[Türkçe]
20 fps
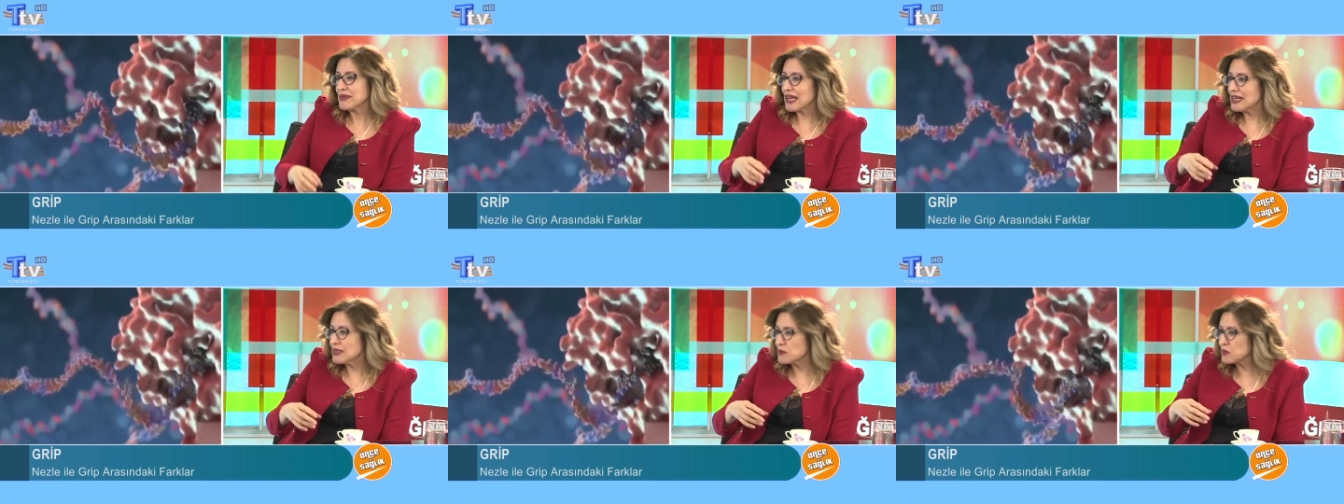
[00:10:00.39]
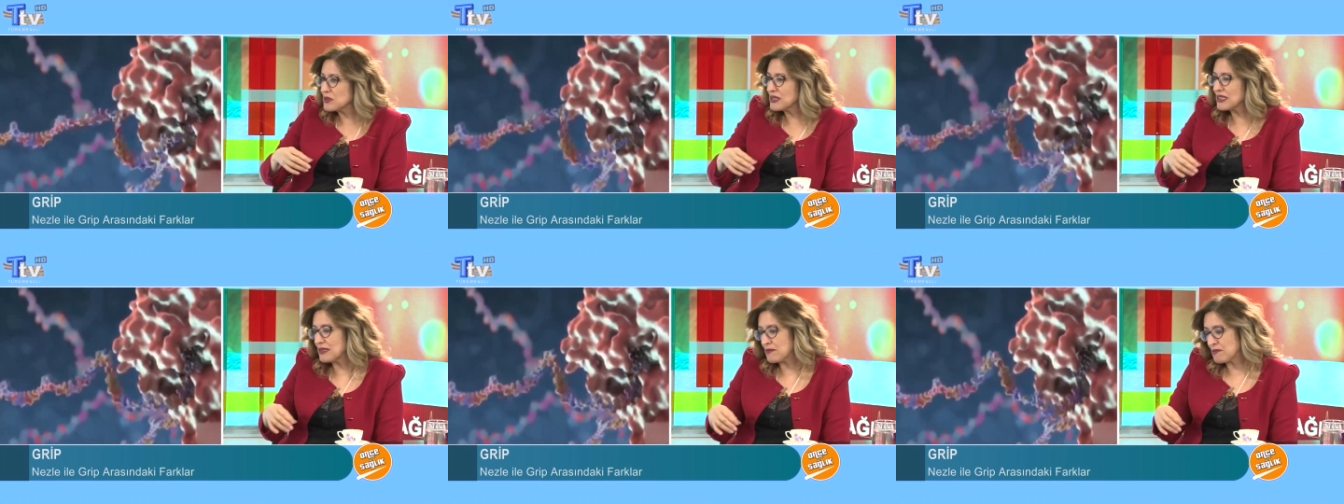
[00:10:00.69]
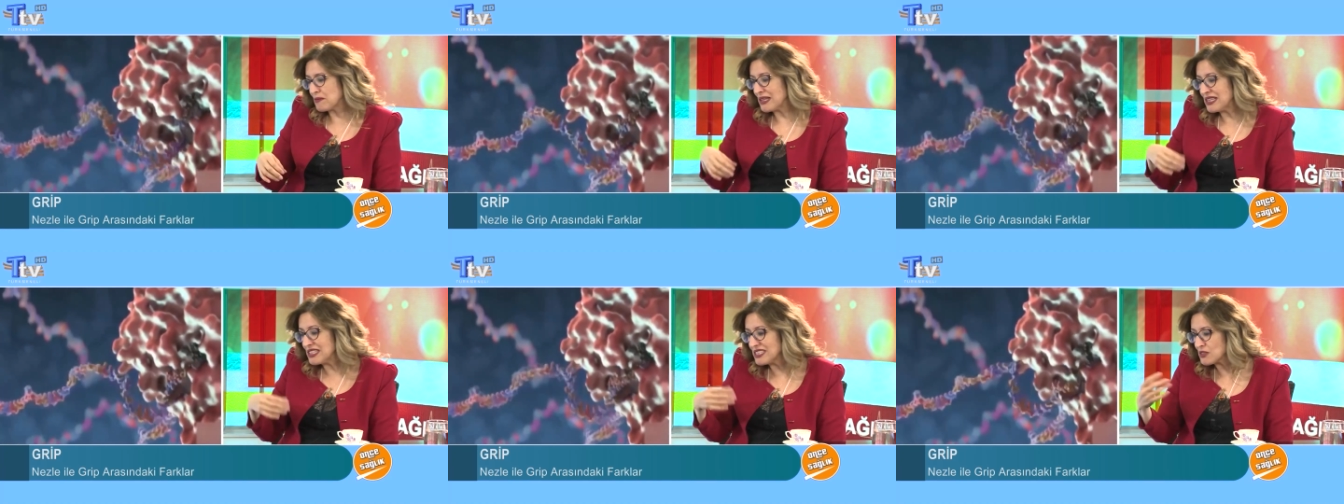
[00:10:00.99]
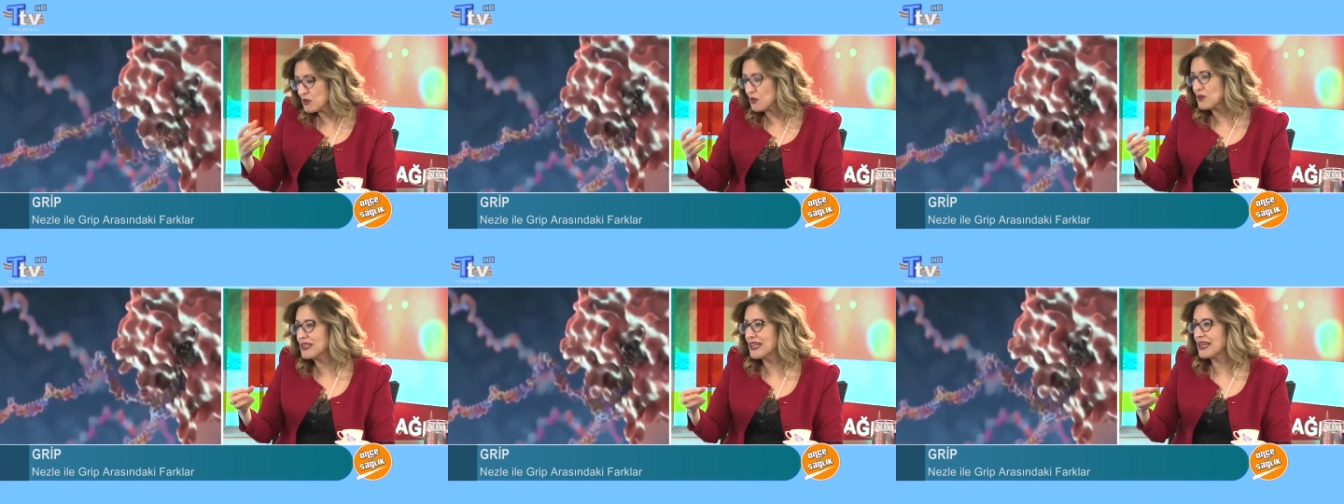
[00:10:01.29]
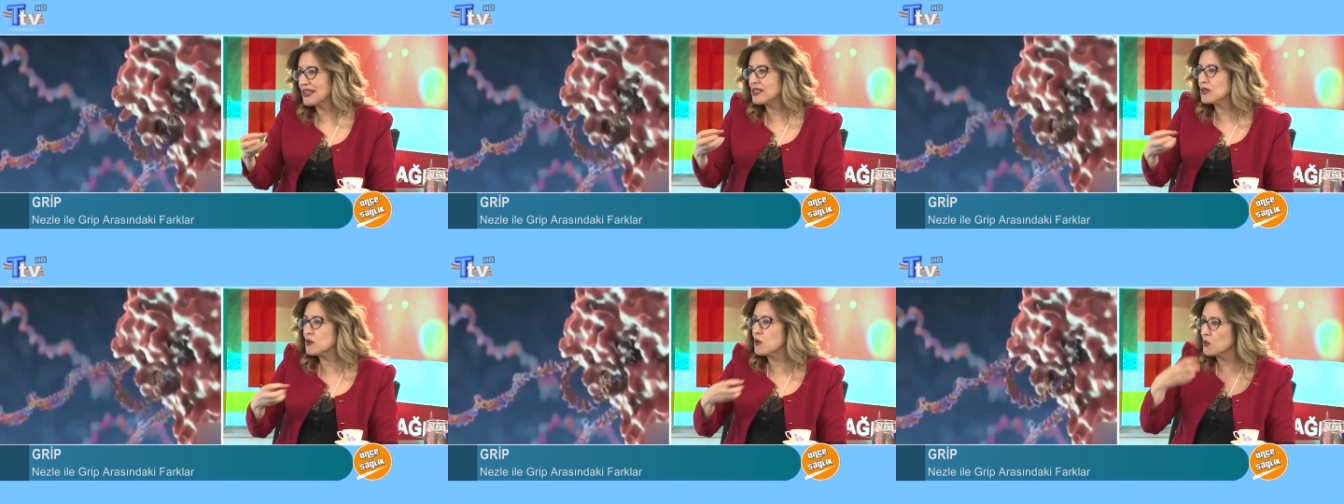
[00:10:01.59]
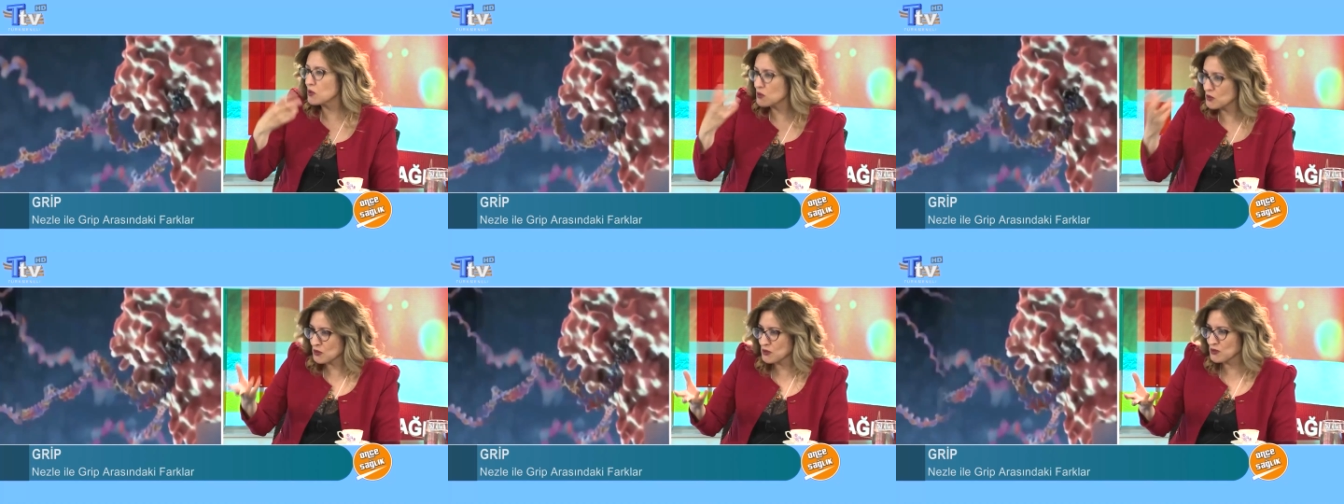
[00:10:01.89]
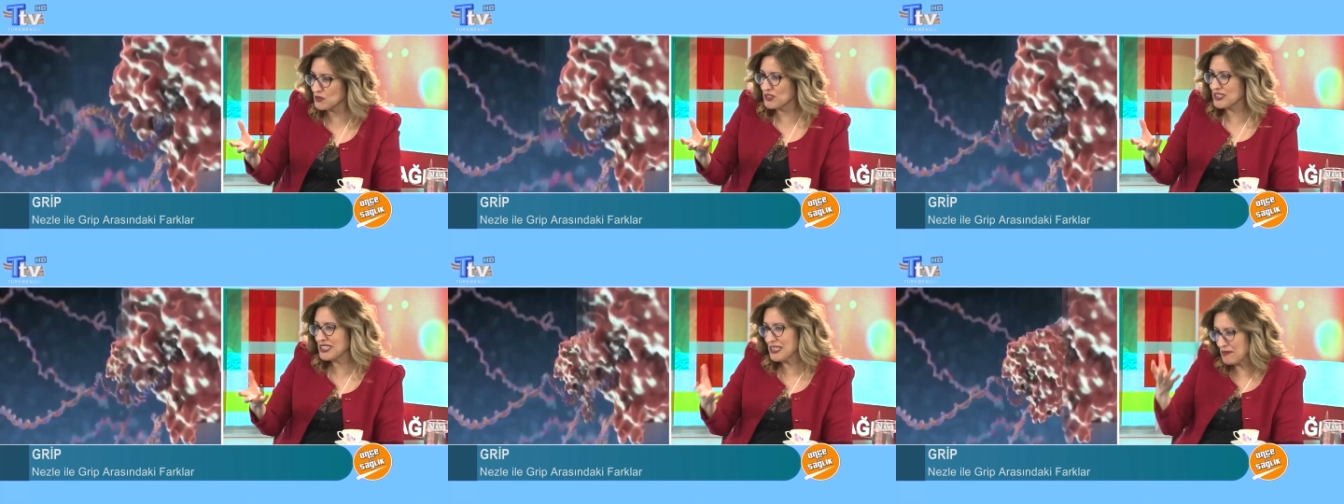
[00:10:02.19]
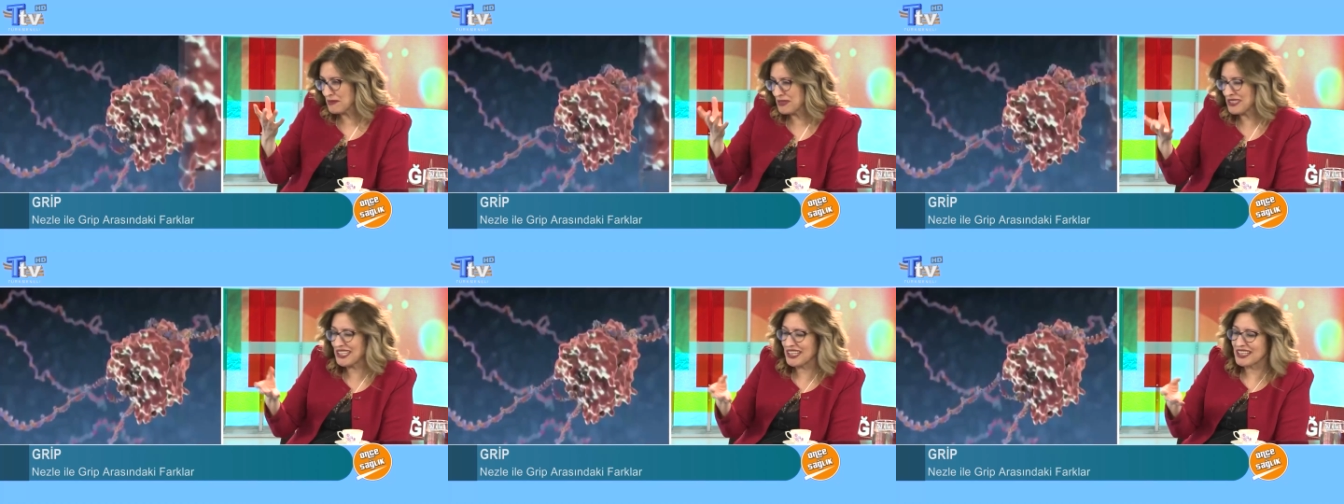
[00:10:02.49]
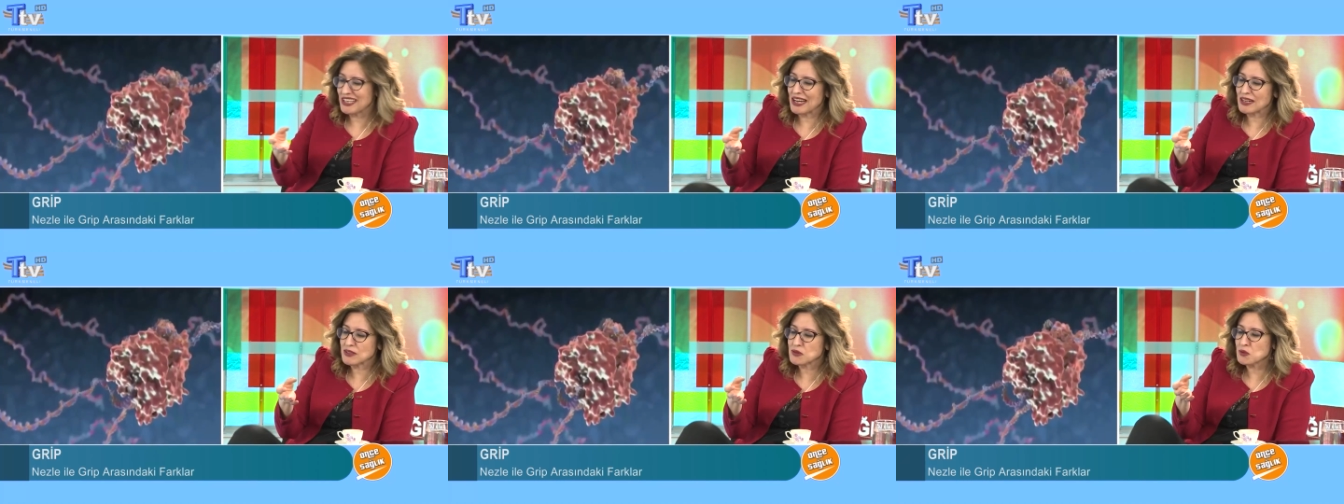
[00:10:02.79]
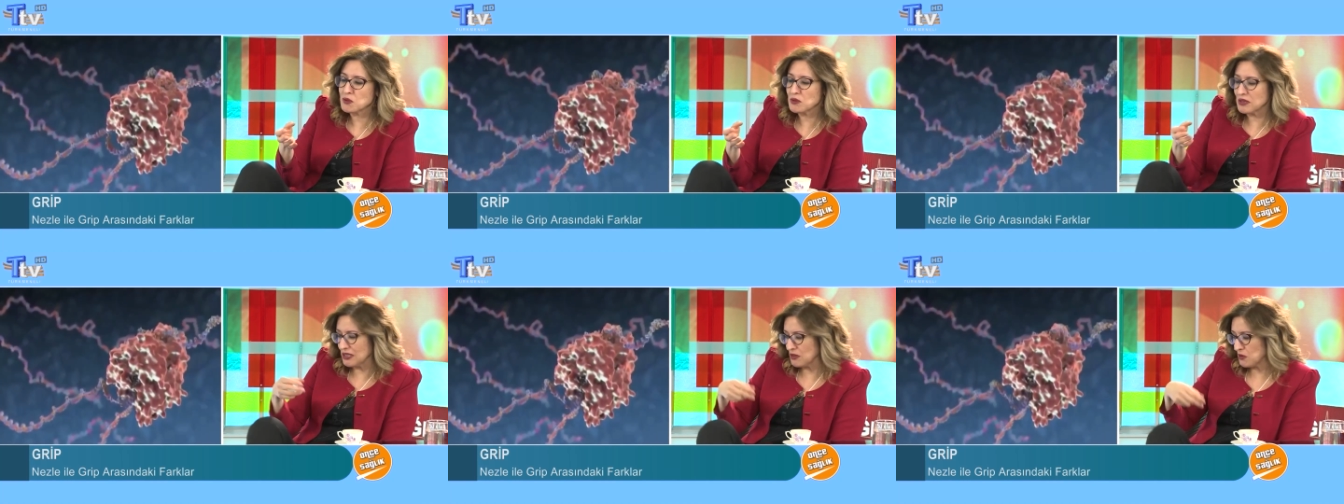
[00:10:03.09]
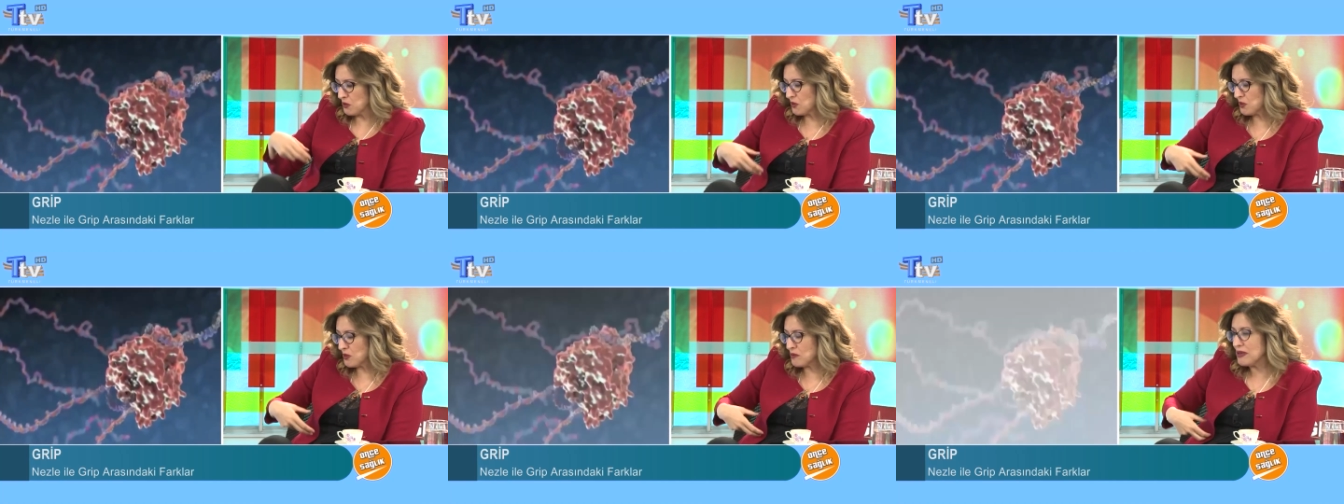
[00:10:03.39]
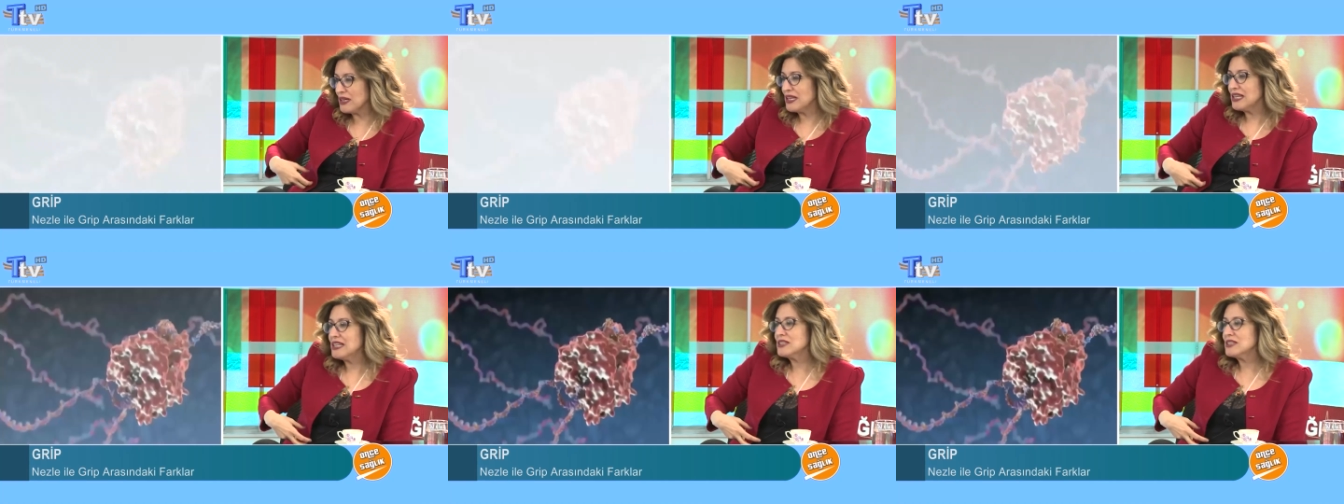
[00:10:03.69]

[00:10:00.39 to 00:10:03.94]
Hani bunları bilinçli olarak korkunç gibi şeyler kullanıyorum.